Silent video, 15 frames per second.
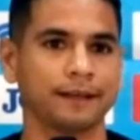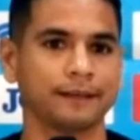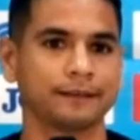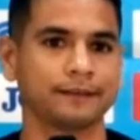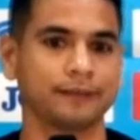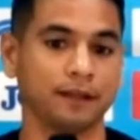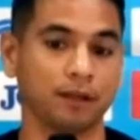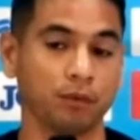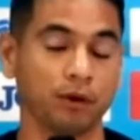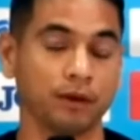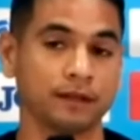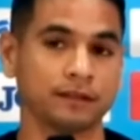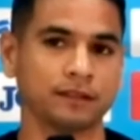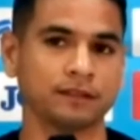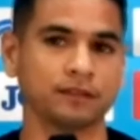tienen
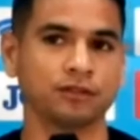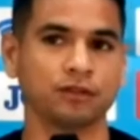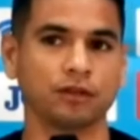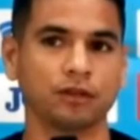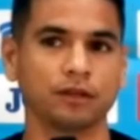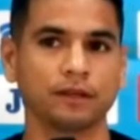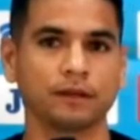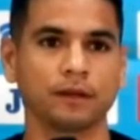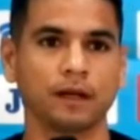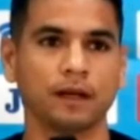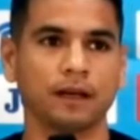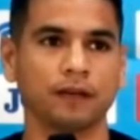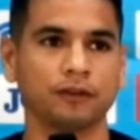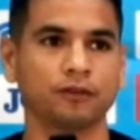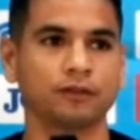buenas transiciones,
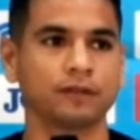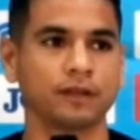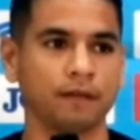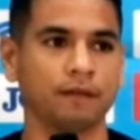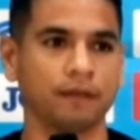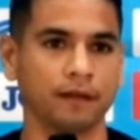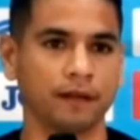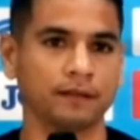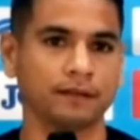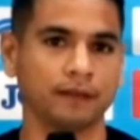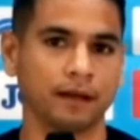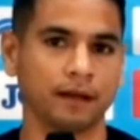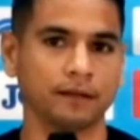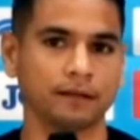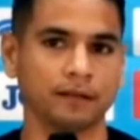entonces al final sí,
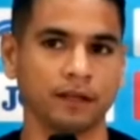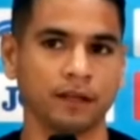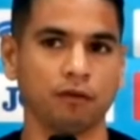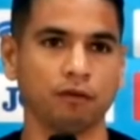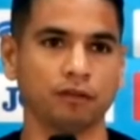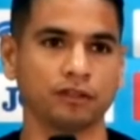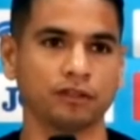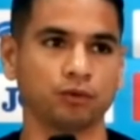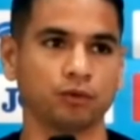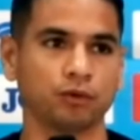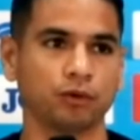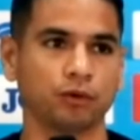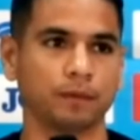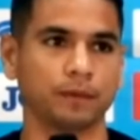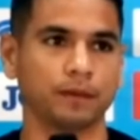hay, lleva un
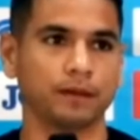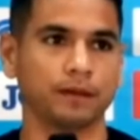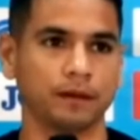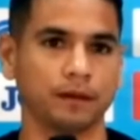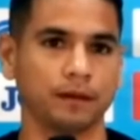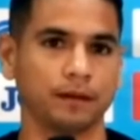estudio, pues,